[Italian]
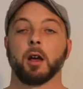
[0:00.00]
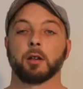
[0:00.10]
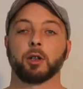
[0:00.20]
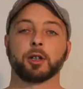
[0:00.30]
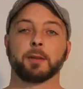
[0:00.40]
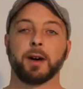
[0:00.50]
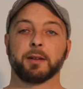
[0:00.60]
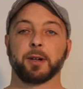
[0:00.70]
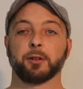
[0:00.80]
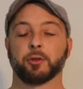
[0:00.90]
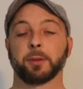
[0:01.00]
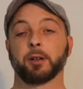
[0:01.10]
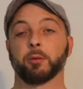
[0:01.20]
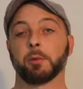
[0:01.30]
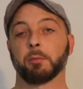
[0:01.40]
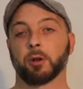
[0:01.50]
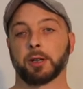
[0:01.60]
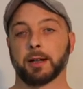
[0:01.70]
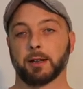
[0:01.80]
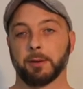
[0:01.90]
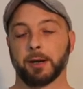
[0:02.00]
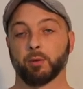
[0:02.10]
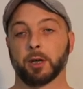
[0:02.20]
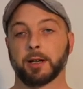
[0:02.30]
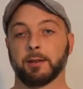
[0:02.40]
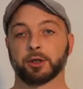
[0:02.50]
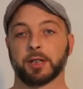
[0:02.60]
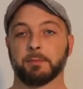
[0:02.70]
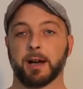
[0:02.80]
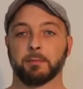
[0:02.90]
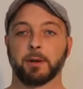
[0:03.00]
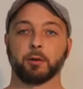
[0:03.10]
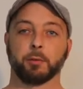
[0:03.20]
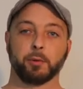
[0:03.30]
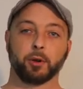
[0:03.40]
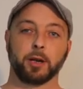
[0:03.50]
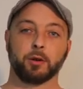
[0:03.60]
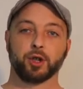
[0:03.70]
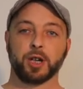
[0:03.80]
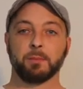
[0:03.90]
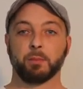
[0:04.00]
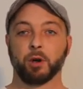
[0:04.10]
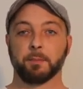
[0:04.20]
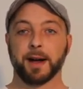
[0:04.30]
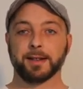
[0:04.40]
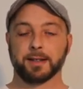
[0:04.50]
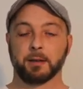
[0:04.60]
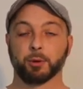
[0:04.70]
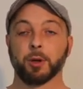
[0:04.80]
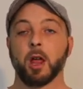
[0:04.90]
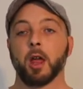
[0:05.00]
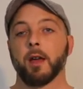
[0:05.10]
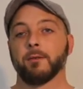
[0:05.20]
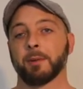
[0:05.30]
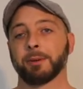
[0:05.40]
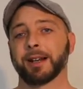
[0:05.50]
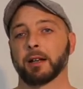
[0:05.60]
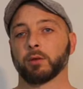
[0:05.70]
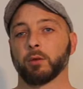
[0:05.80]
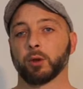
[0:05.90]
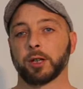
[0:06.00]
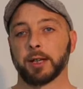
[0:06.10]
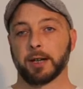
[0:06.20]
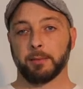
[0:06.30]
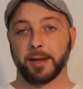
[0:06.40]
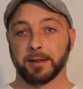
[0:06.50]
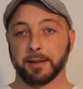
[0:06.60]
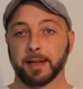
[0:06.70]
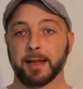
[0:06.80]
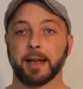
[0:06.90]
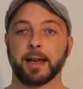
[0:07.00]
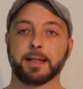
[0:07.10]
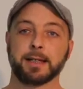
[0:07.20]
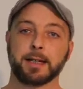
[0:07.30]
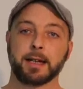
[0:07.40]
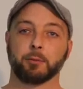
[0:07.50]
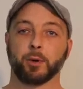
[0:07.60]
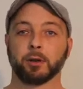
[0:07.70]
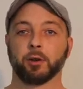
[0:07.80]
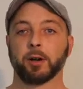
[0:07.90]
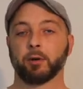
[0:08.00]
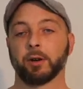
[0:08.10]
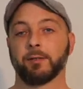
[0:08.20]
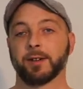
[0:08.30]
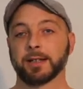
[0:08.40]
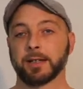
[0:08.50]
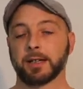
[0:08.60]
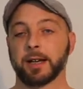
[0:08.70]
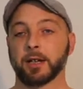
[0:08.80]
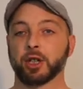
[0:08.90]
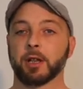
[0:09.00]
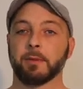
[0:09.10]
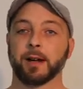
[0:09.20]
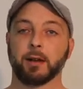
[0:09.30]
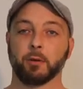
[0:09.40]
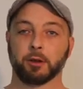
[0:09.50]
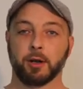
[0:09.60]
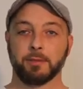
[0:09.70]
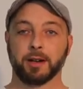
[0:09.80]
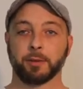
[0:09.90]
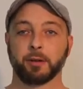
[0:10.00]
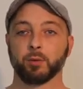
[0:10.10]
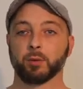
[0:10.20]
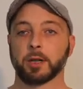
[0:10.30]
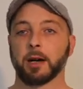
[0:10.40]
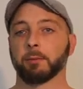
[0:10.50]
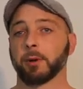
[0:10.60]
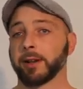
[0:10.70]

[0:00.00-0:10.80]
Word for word: L'olio da barba è il cosmetico più importante per la cura della vostra barba, ancor più che lo shampoo e il balsamo. Va applicato quotidianamente e sia quando ancora in fase di crescita, ma anche quando la barba è lunga. Per